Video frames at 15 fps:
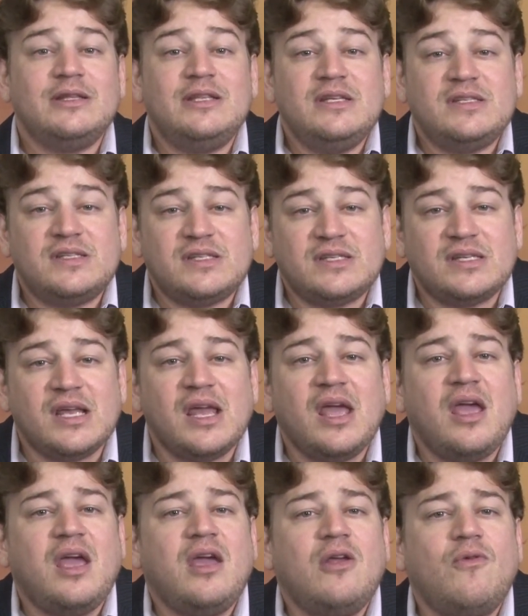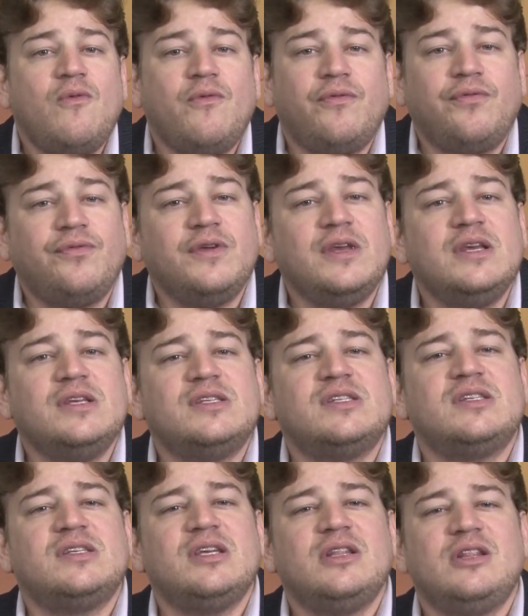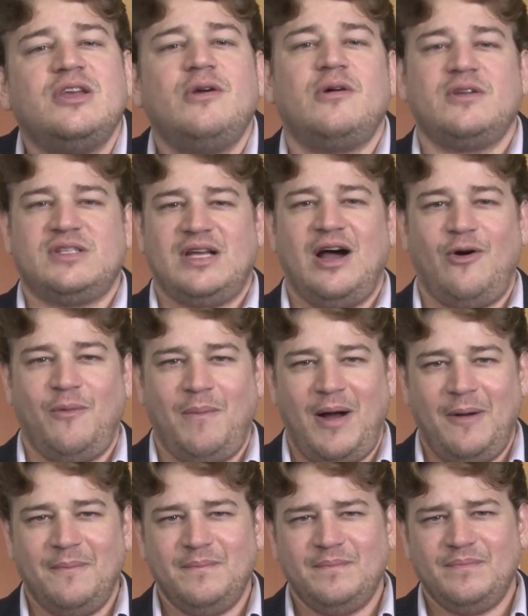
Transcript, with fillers: de ser o vice de Rosalba.